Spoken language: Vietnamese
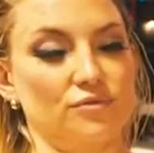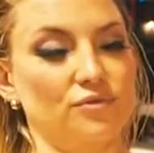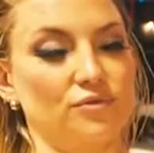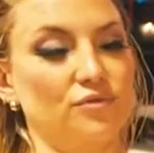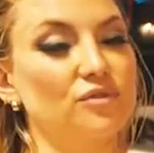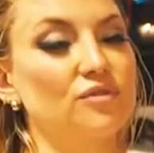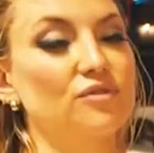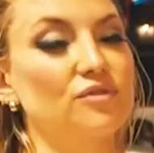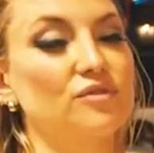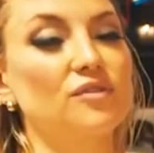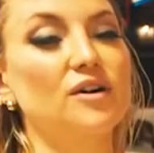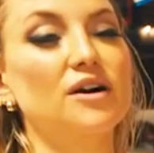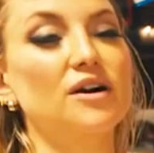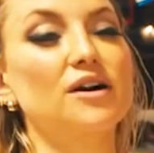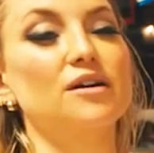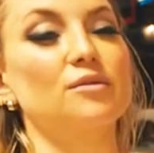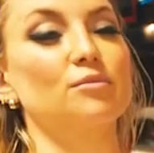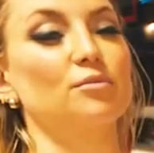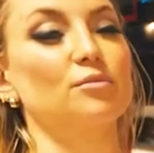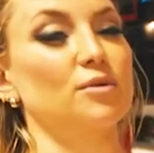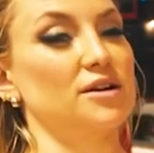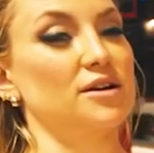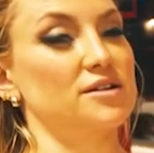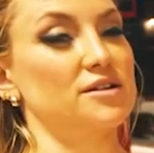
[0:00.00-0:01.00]
Không ngờ người phụ
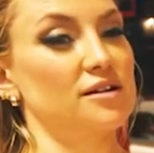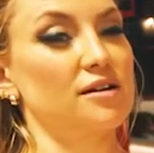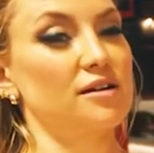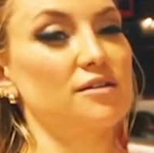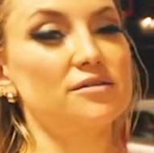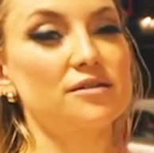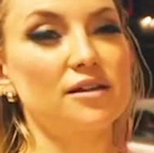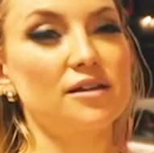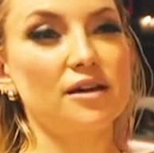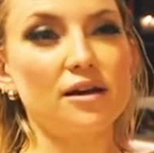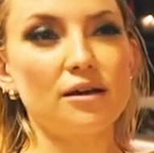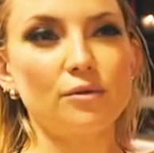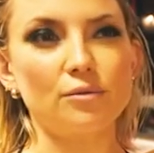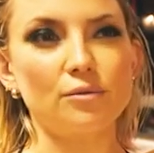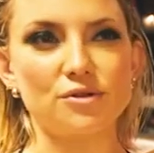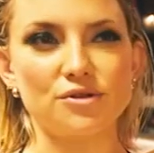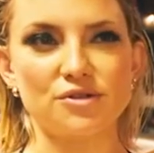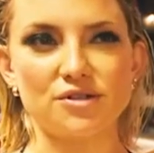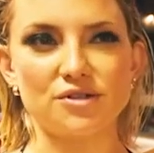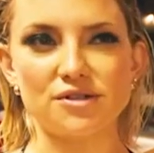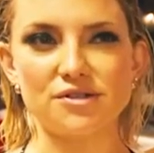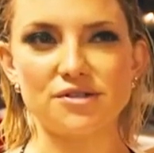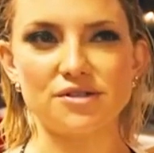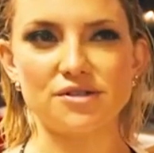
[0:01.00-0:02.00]
nữ này cũng rất nham
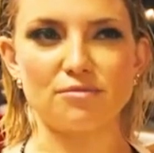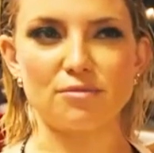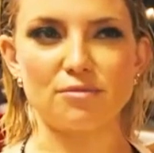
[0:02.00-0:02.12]
hiểm.